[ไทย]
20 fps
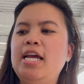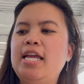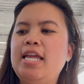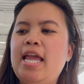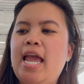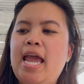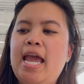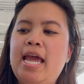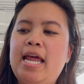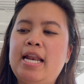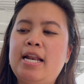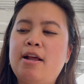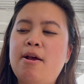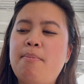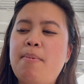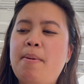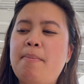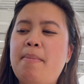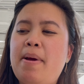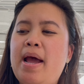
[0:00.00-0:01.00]
เยน
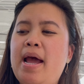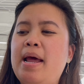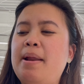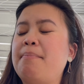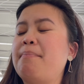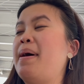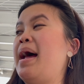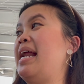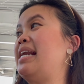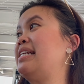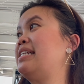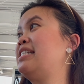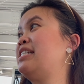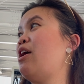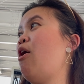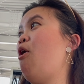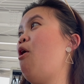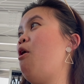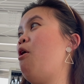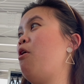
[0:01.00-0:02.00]
ก็ประมาณ
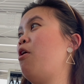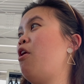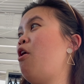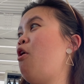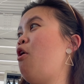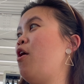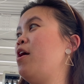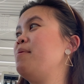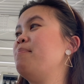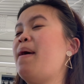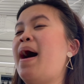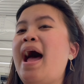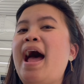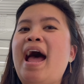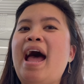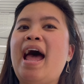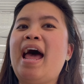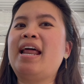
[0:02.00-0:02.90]
1,200 บาท